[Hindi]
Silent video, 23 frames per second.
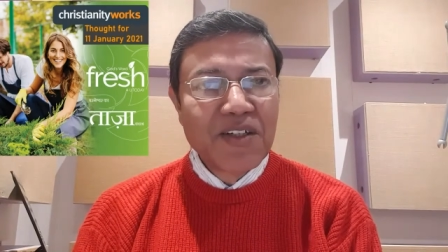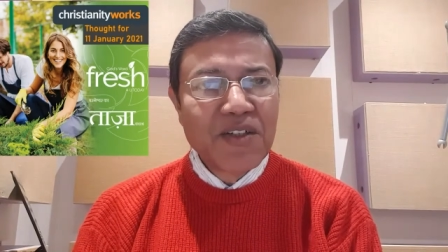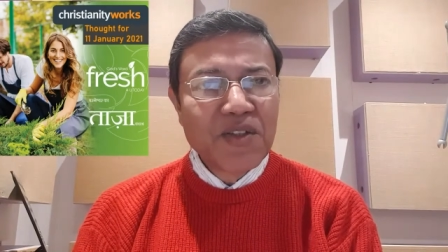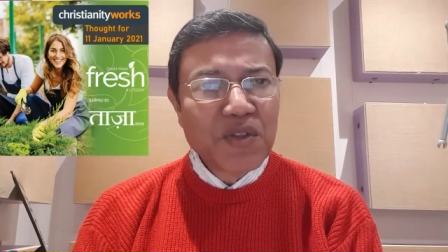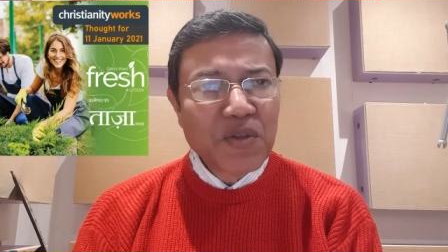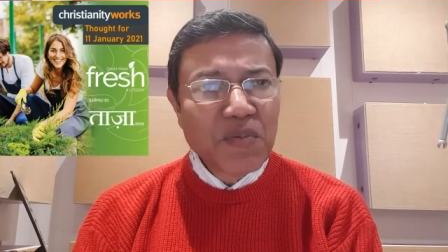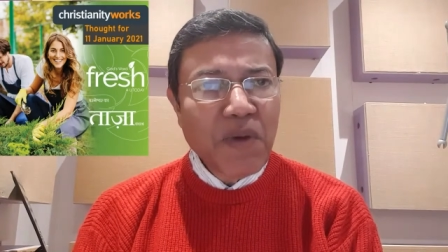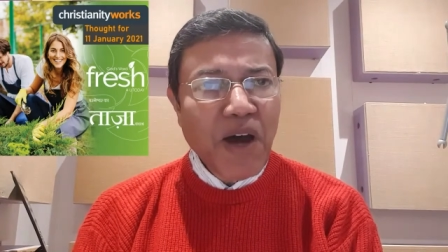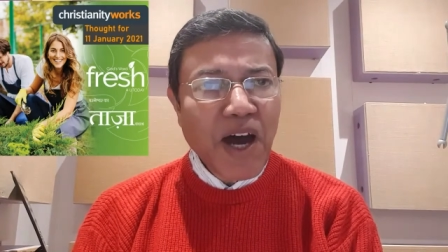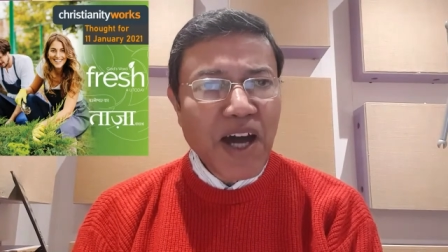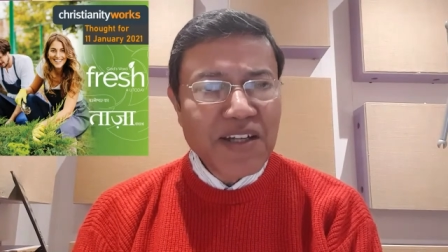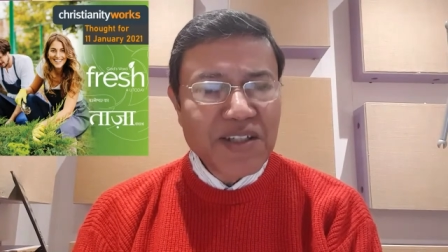
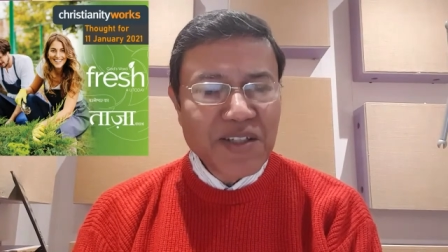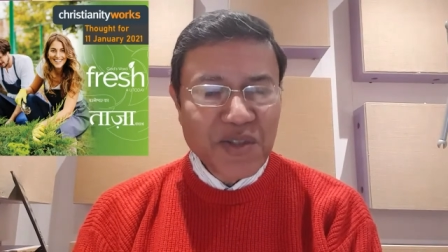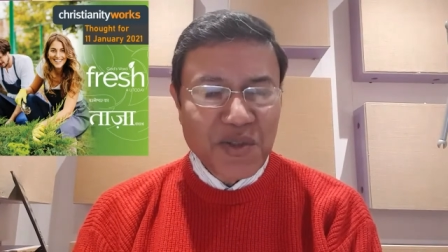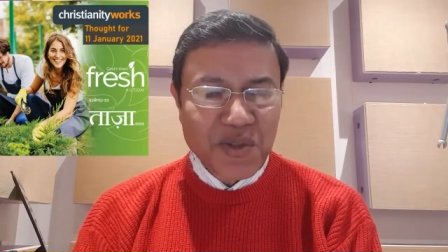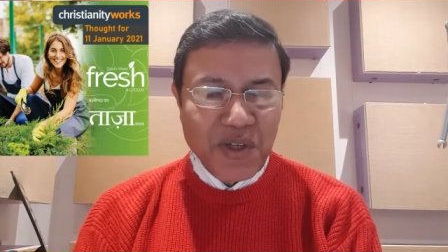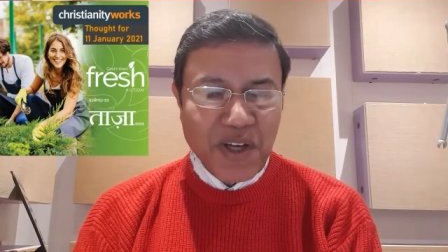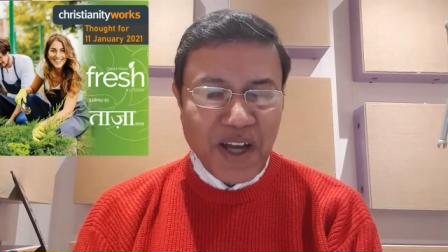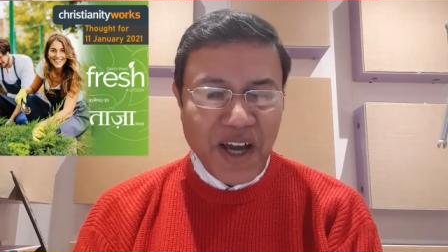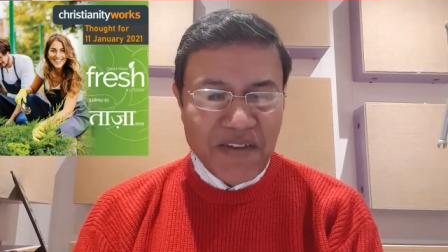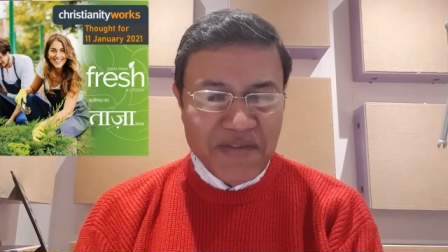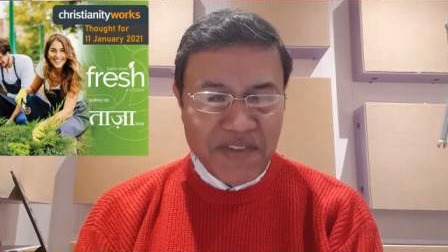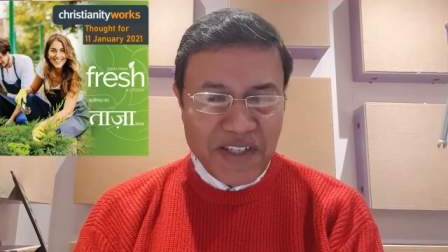जो बाहर से तो
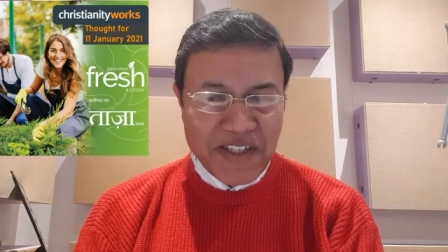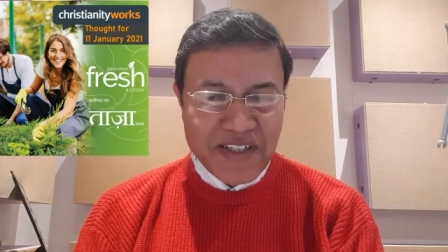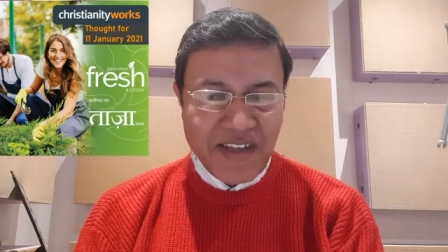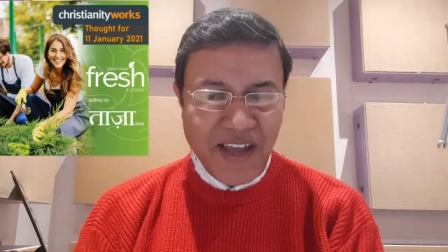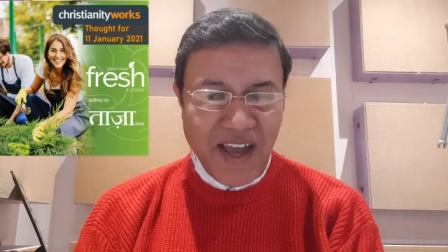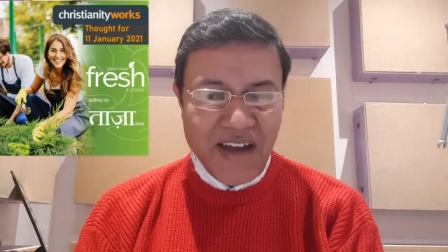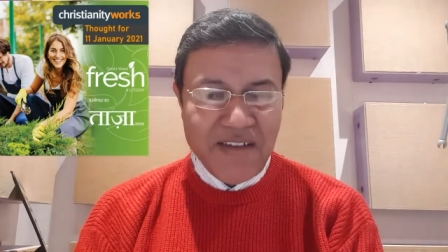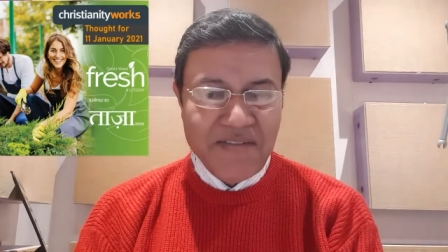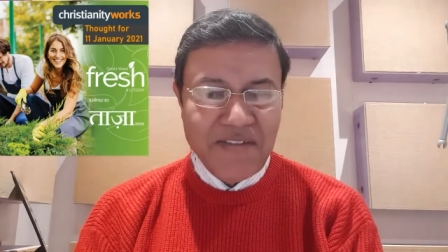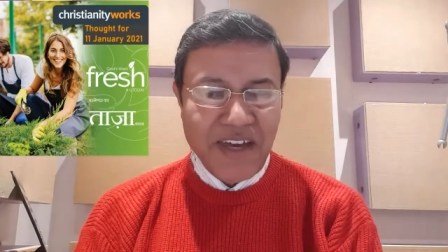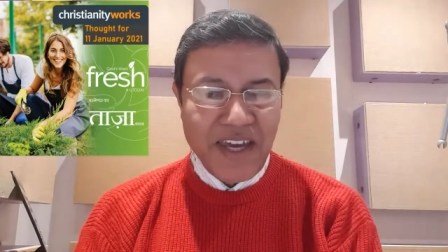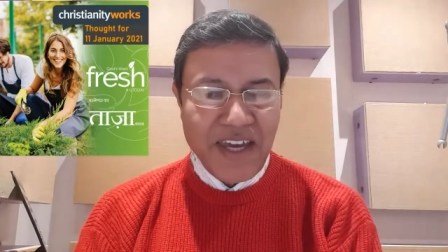काफ़ी
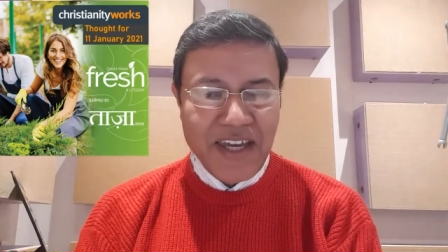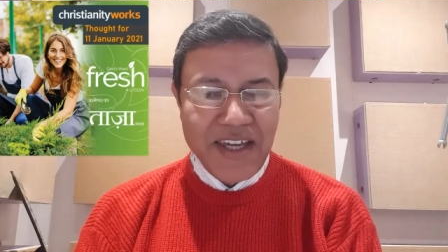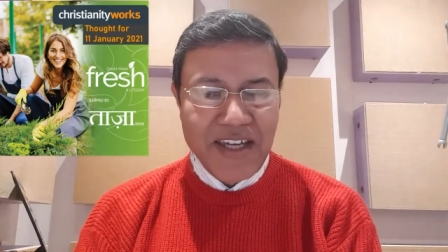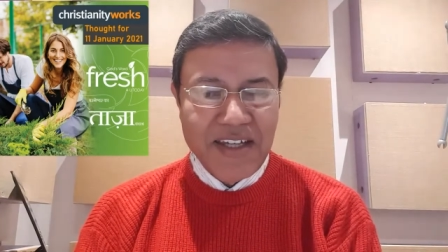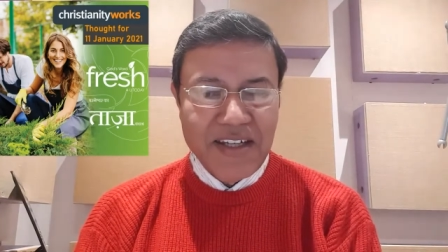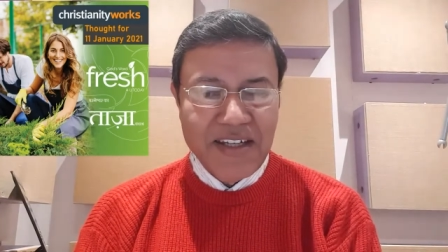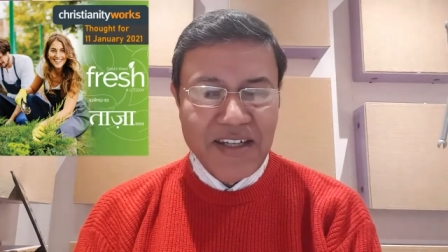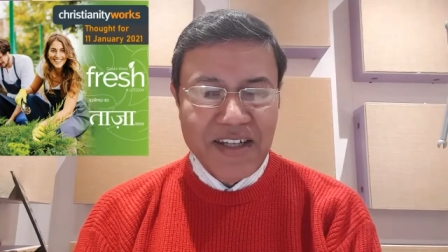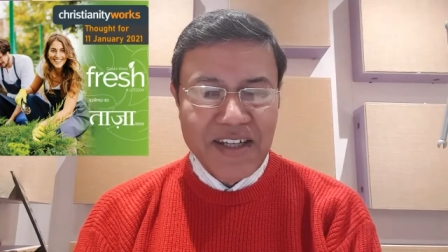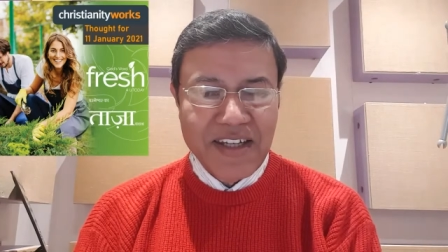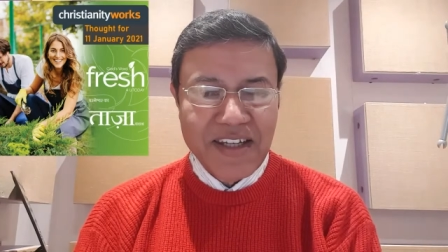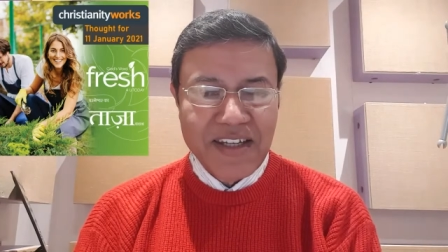साफ है
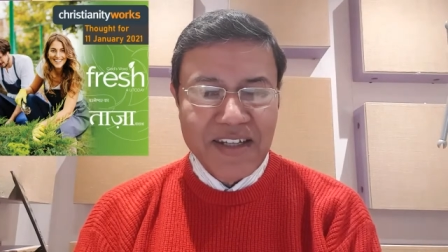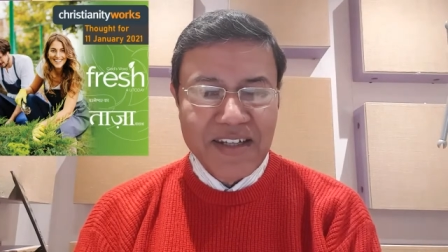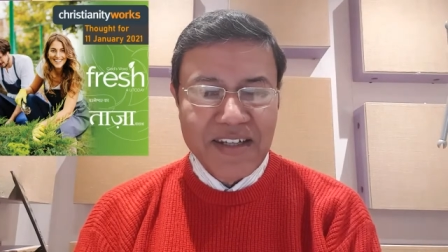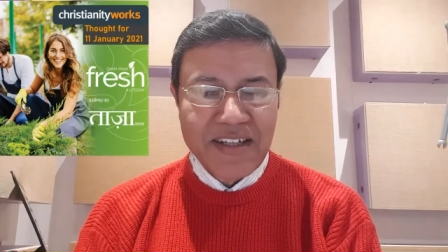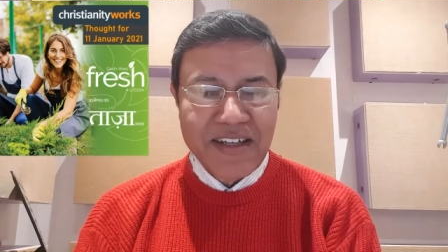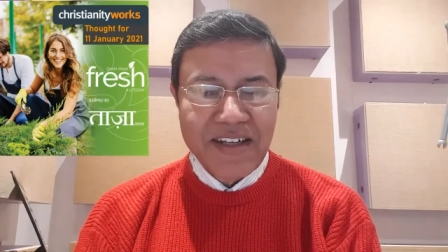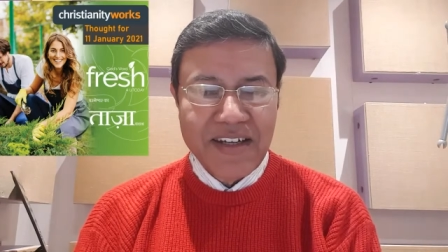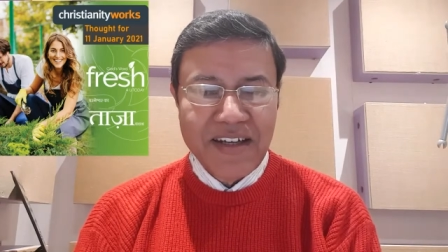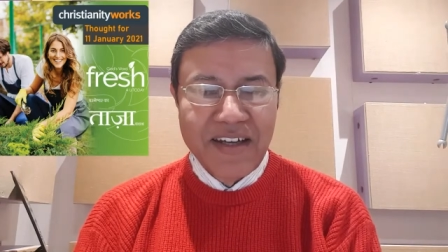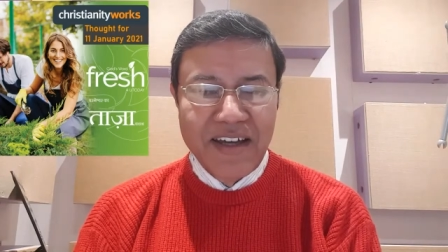लेकिन